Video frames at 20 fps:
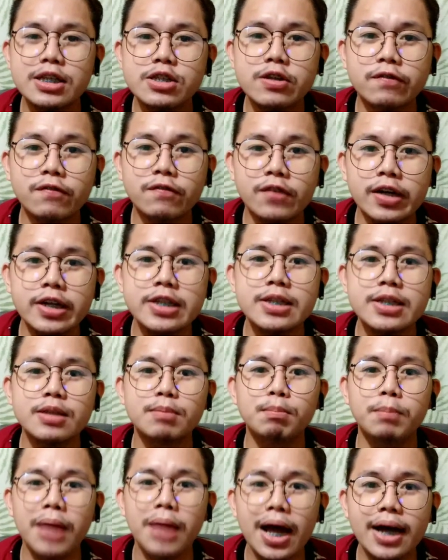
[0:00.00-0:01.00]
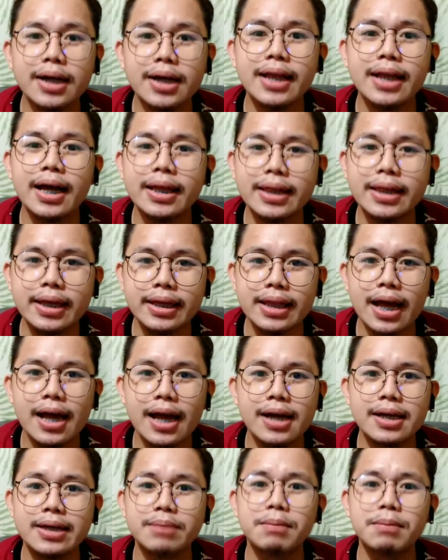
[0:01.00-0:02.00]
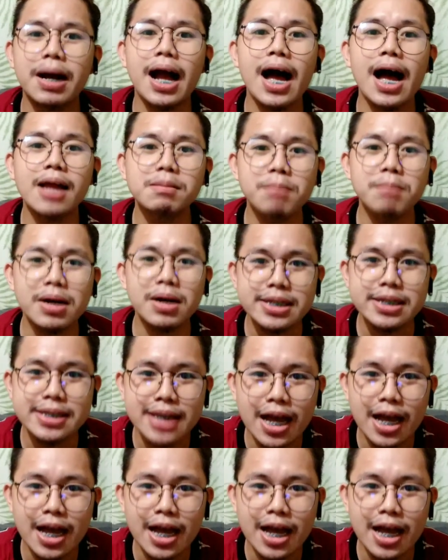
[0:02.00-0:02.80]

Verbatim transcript: natin sa first vlog natin ay mag-unbox